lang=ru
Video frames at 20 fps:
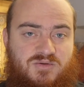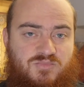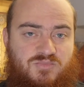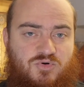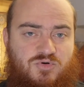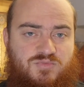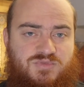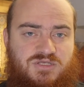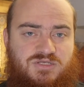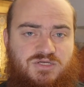
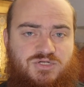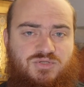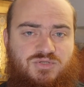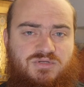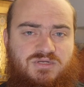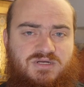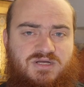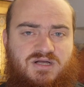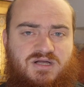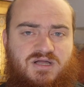Помните, что
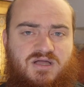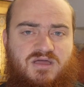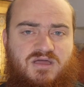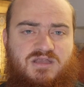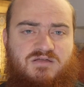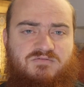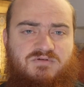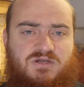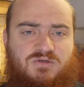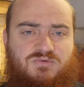никакая
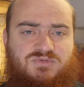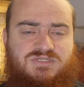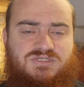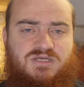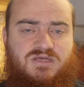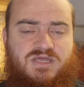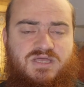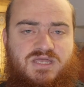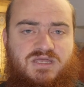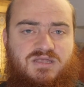
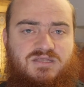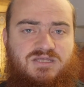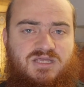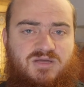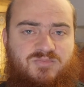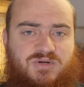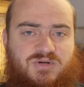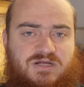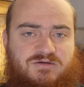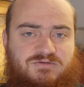революция не
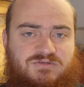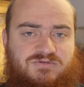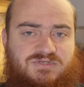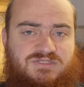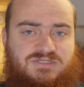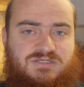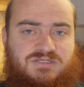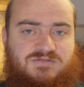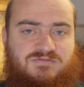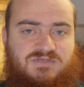
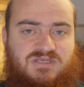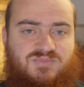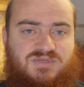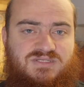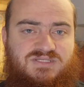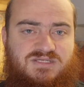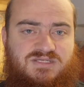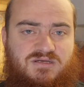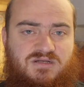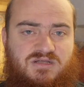оправдывается своими
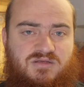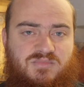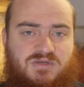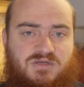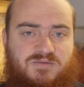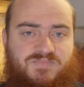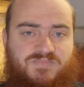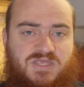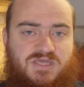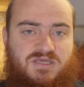
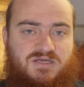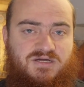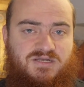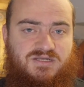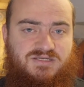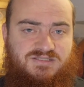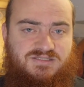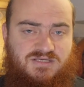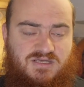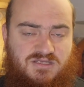целями.
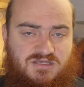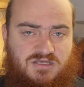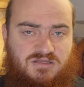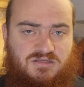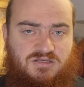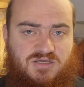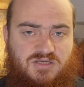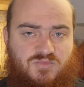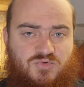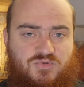Христианин
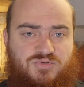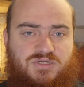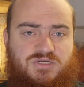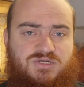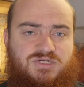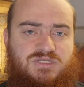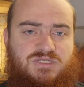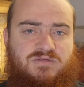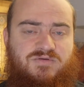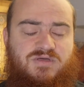и мудрый
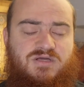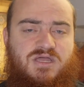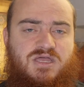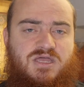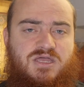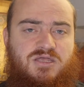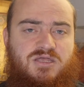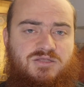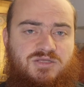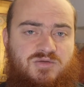человек
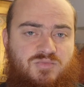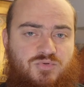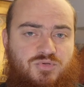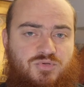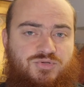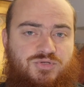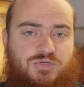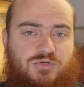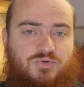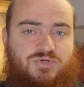не
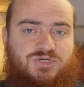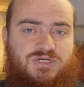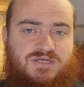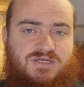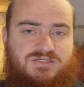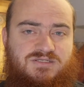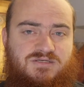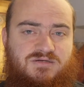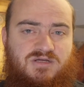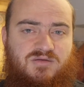будут ее
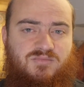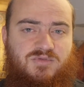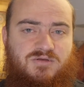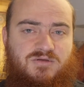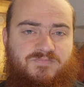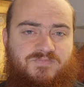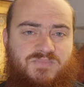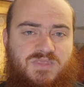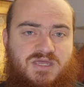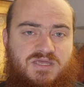участниками.
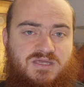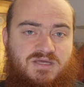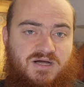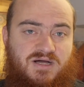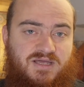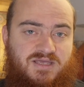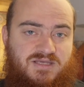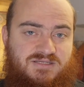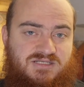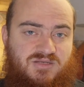
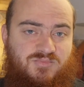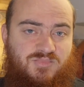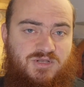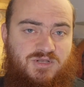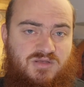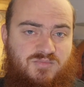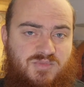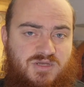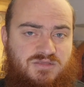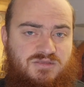А если
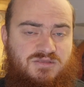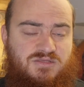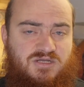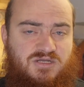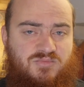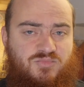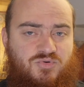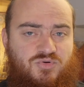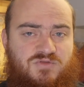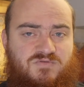перемен
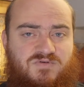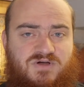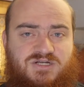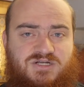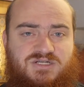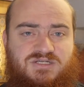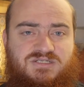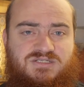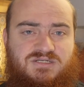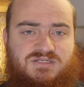требует
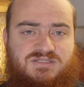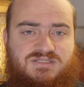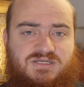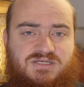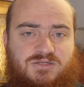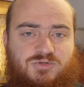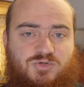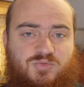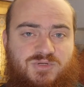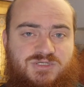ваши
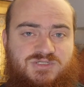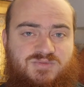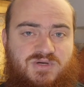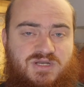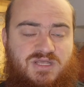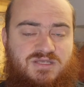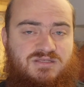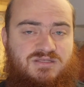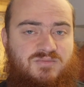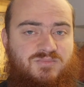сердца, то
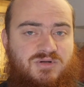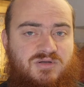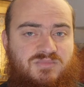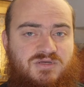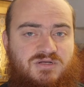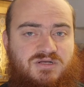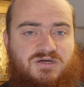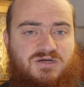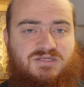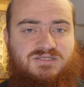посмотрите,
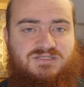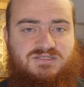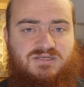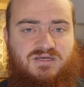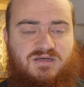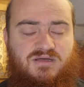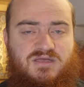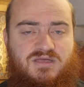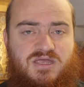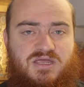например,
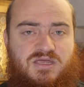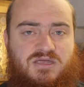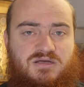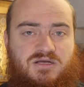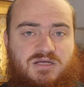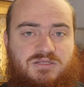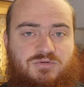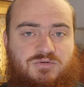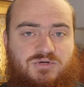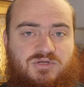Христа,
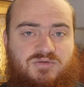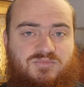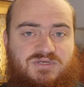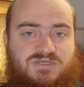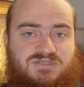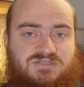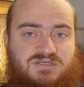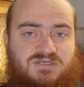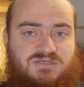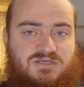который
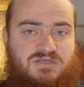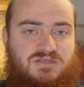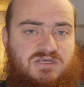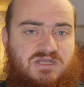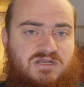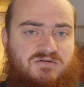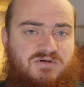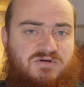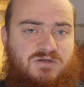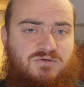без единой
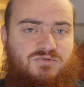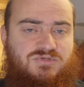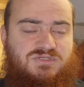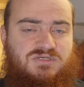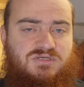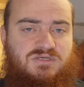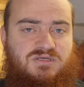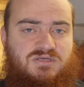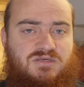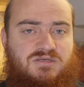
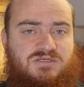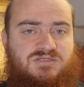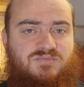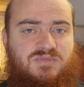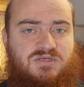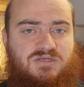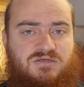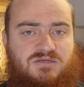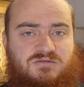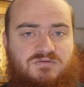революции
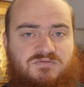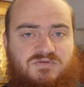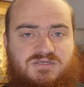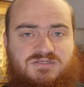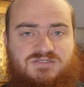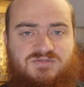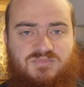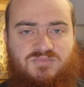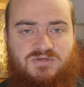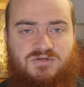изменил
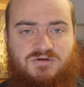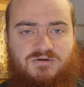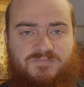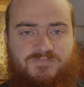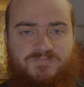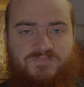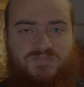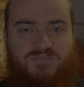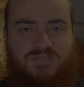весь мир.